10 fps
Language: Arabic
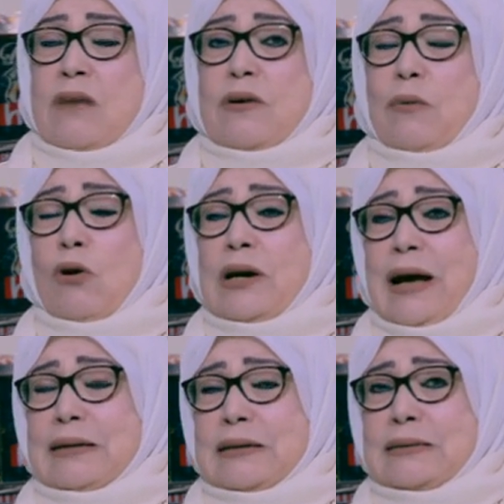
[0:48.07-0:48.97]
فبقول
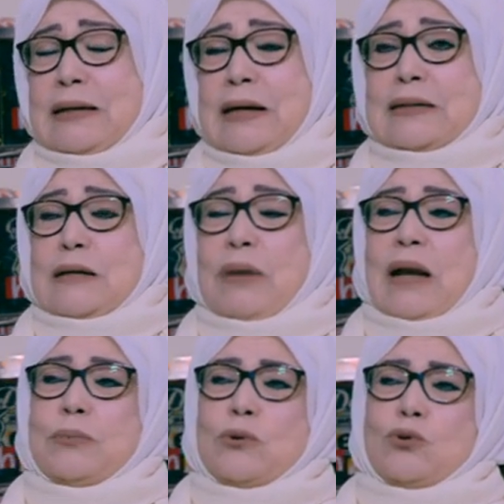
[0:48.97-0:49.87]
لحضرتك تبقى
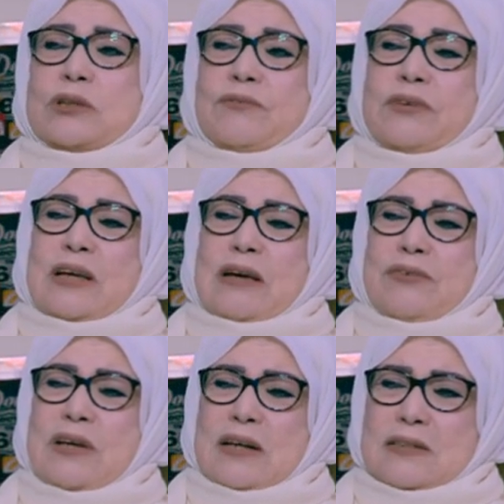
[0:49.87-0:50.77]
البيوت في
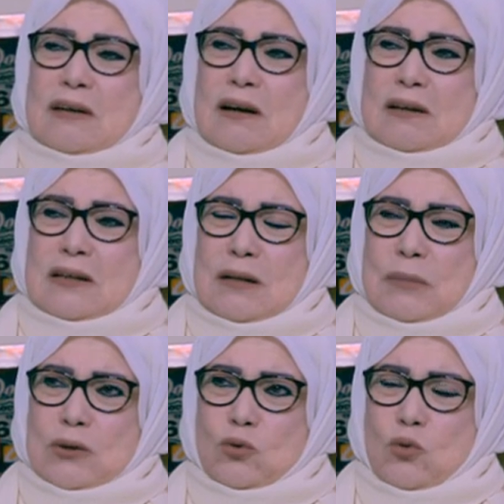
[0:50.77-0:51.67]
في اسرار كده
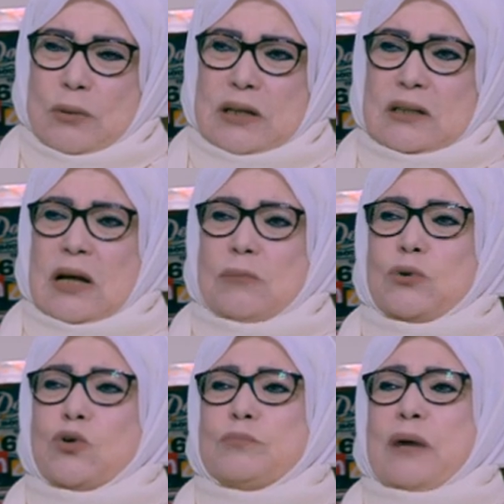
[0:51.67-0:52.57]
مكتومه كده
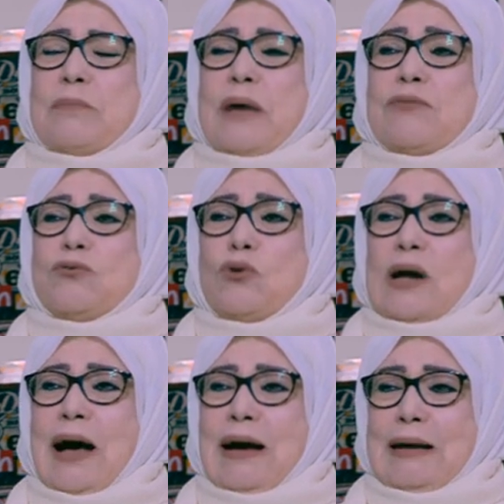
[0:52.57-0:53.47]
البيوت
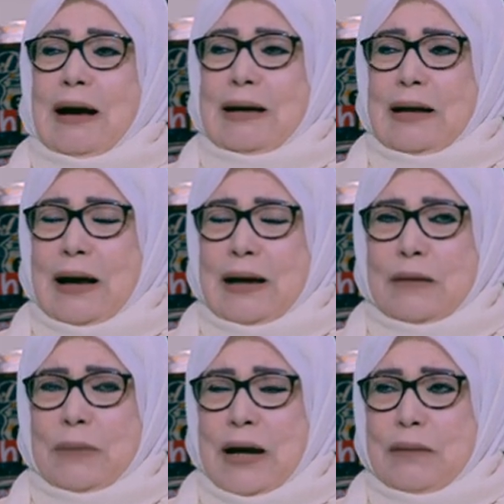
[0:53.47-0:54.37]
مقفوله على على
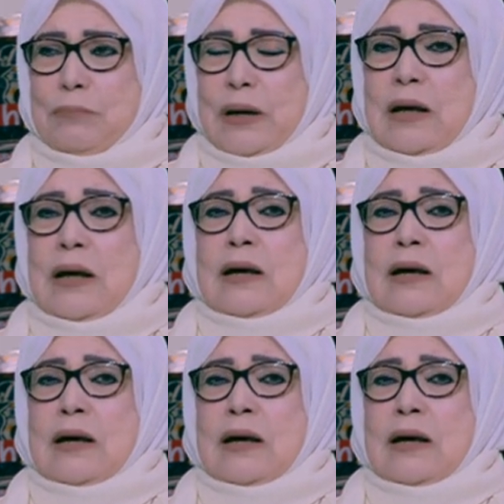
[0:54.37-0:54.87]
على محبه